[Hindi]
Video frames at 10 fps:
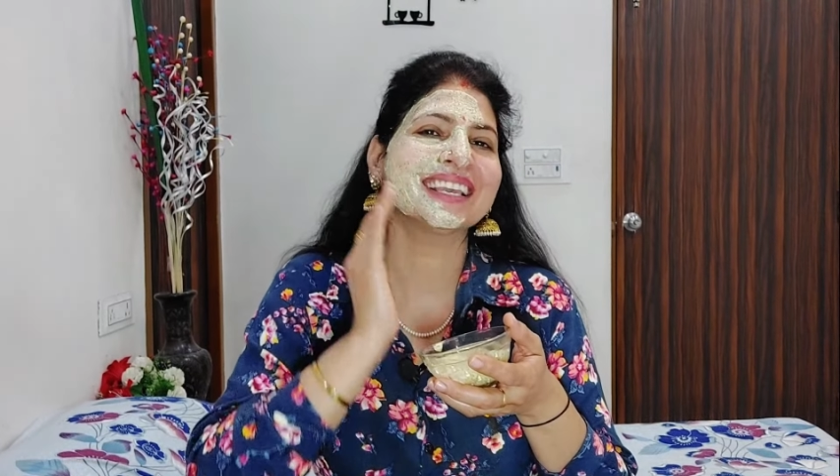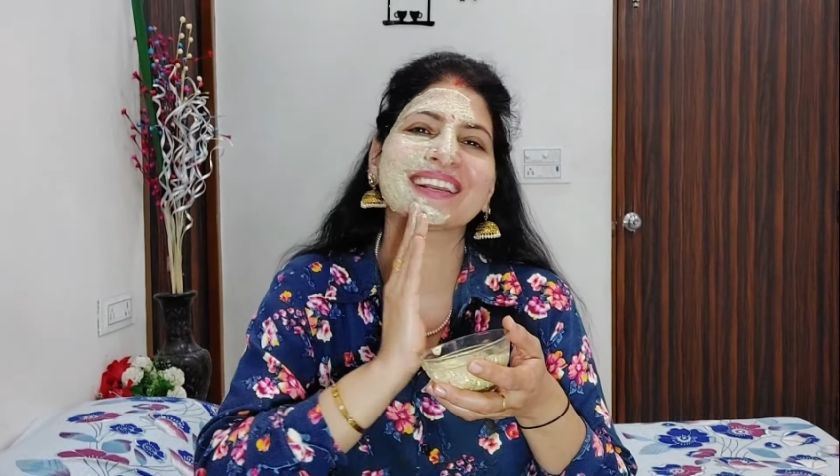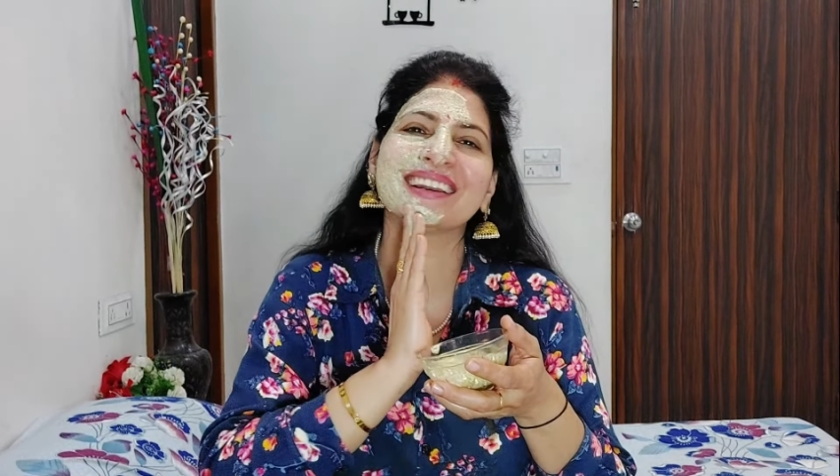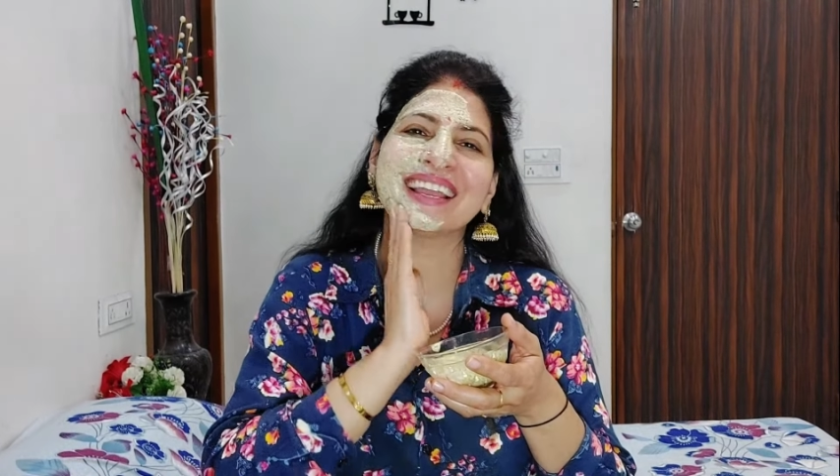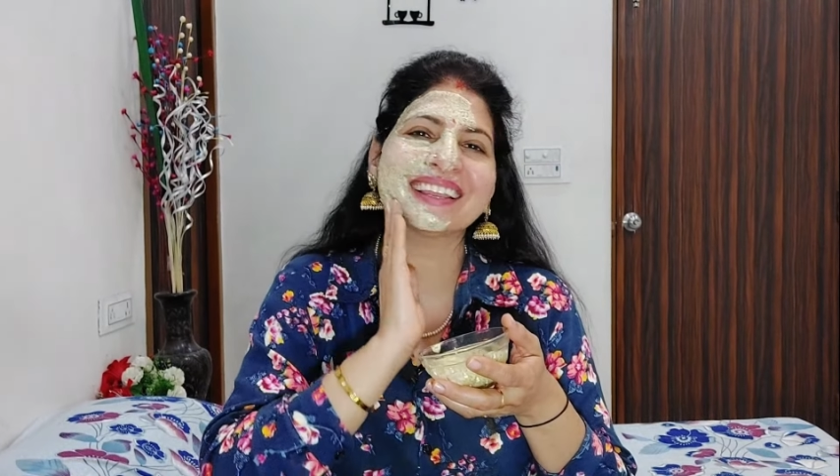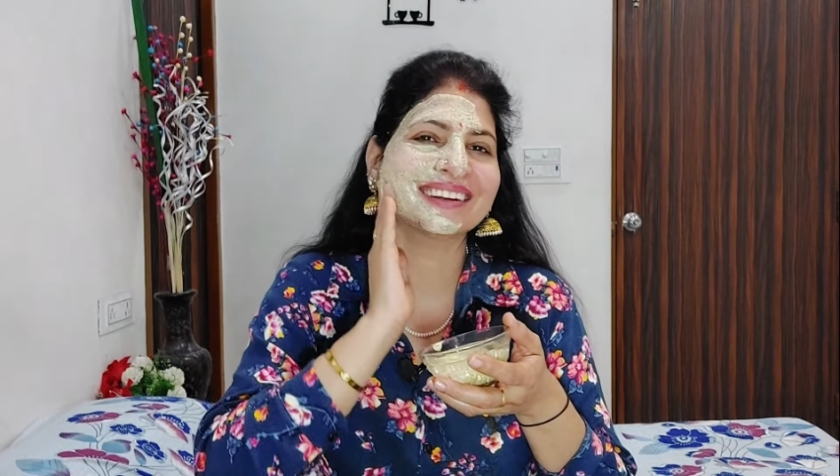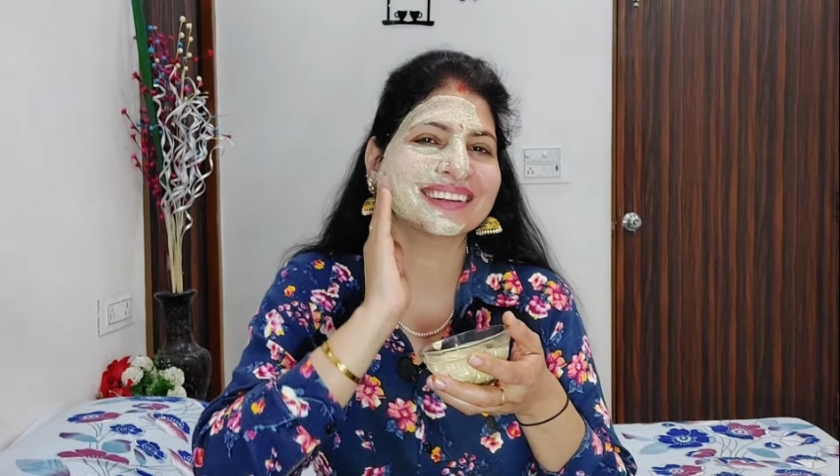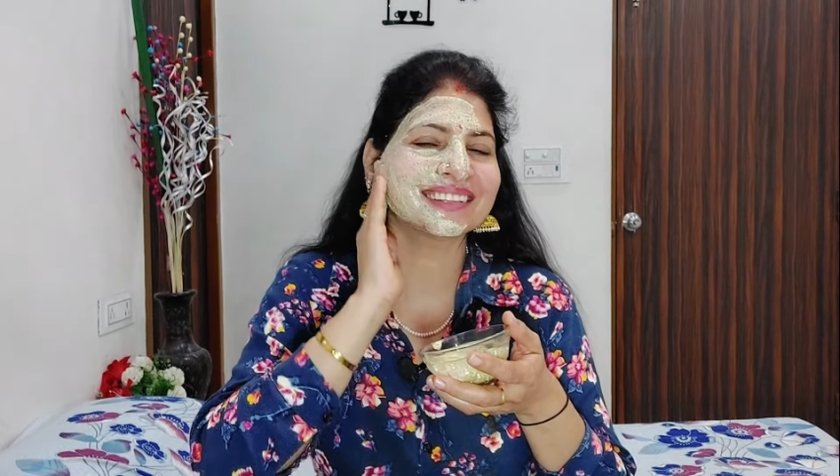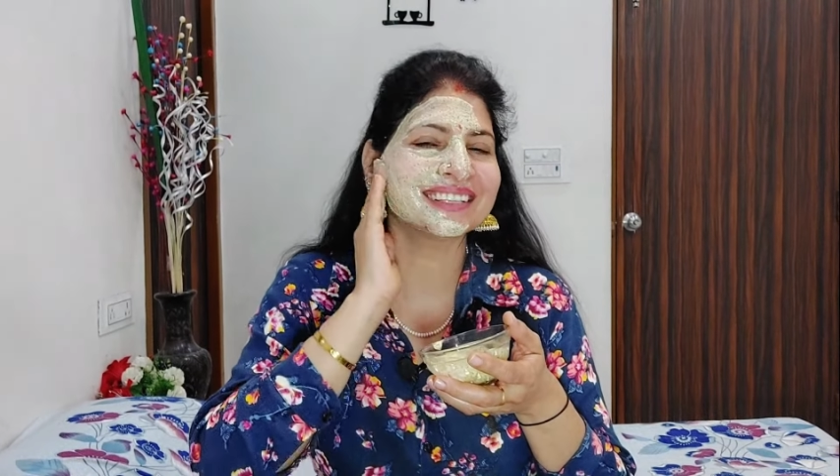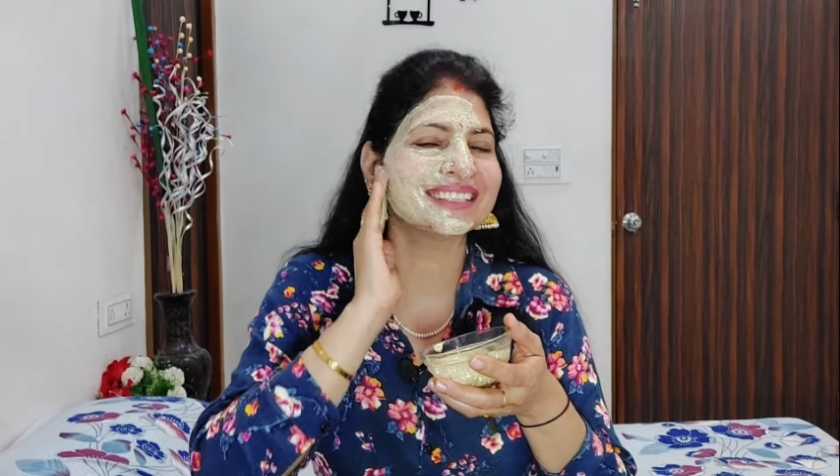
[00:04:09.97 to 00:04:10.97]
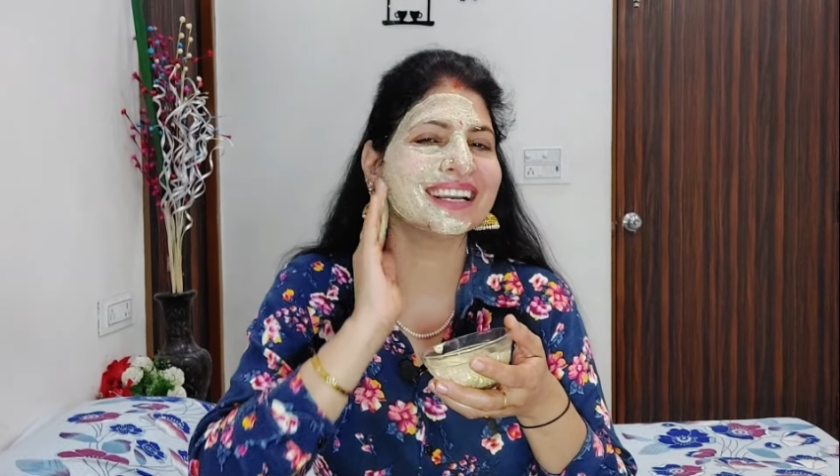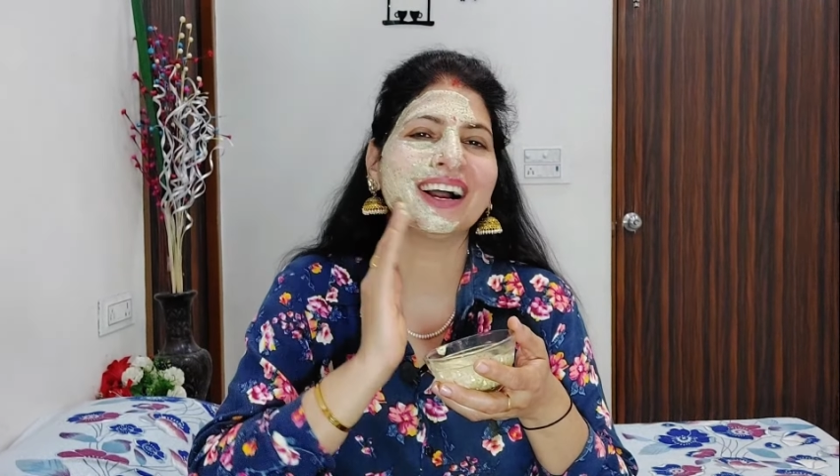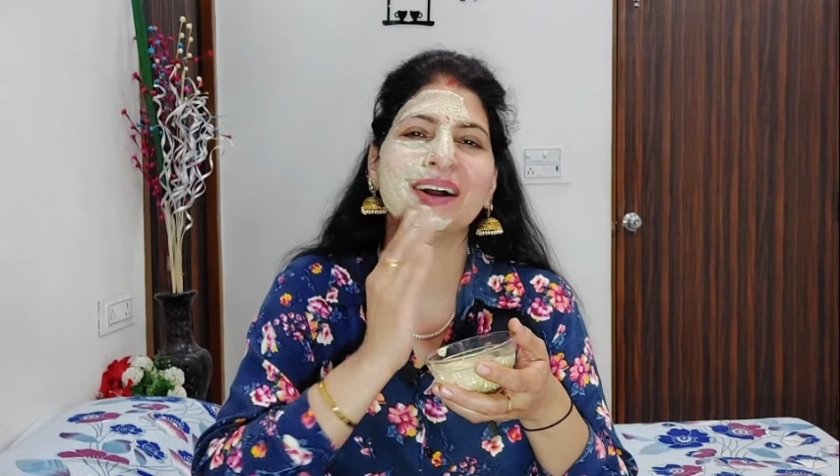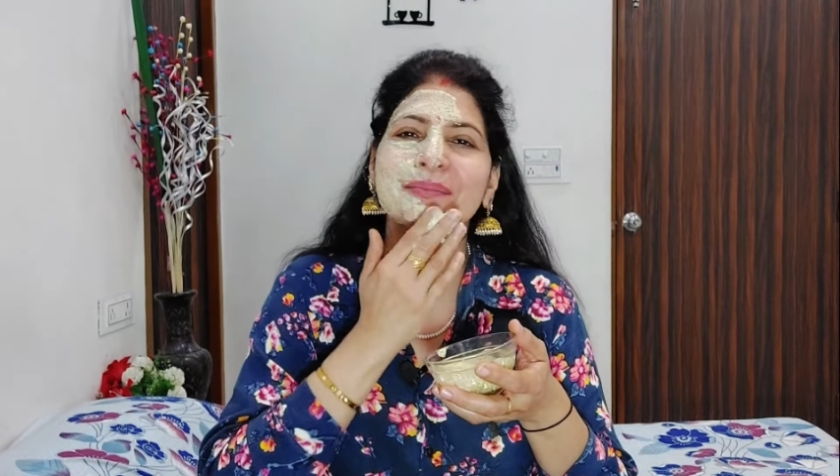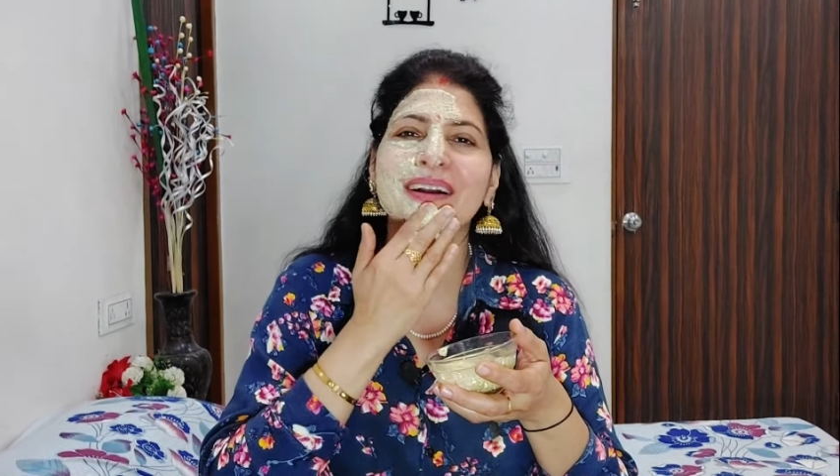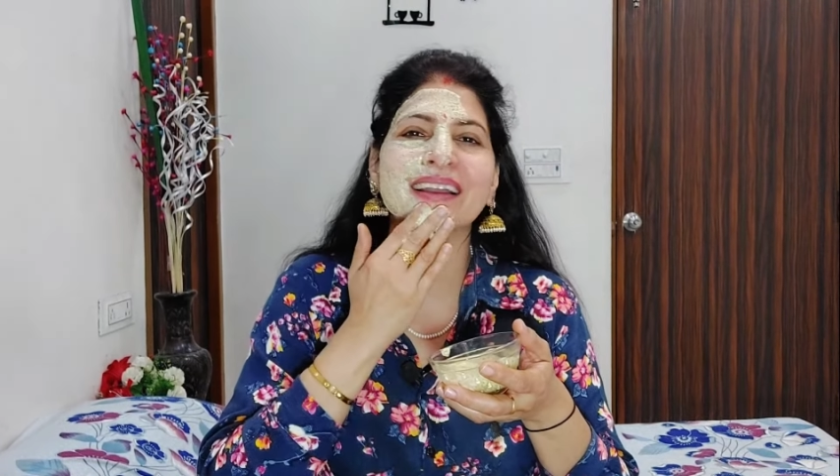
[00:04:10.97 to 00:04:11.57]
लाइक कर दीजिए आपका